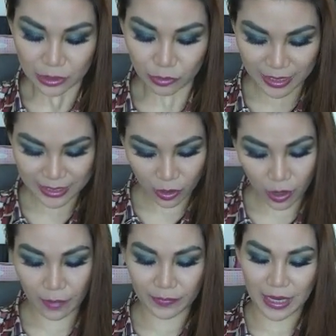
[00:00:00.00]
ตัวนี้ช
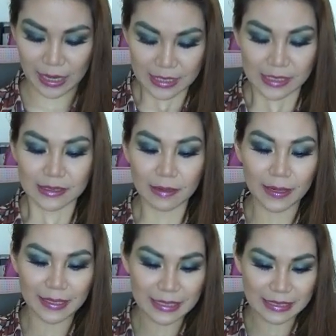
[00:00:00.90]
อบนะคะสำหรับ
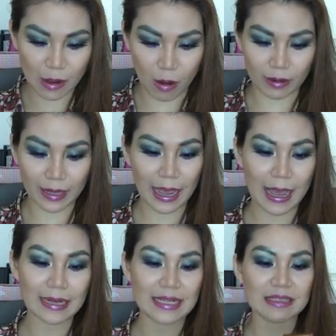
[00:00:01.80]
อันที่2นะคะ
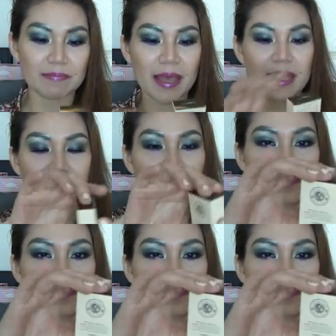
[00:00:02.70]
อันนี้จะเป็น